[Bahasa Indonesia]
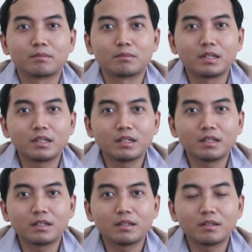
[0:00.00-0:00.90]

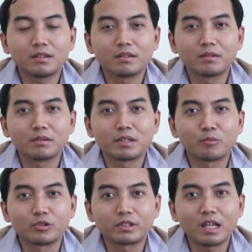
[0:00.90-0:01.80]

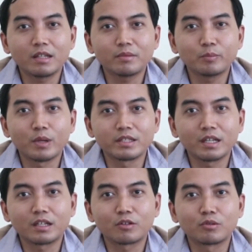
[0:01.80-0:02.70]
menyebutkan
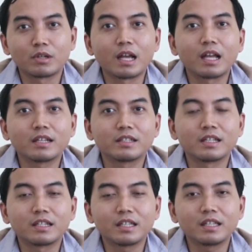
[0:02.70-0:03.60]
banyak kekurangan
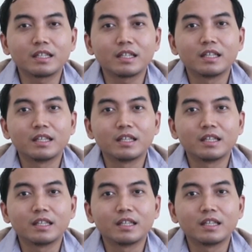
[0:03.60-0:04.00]
dari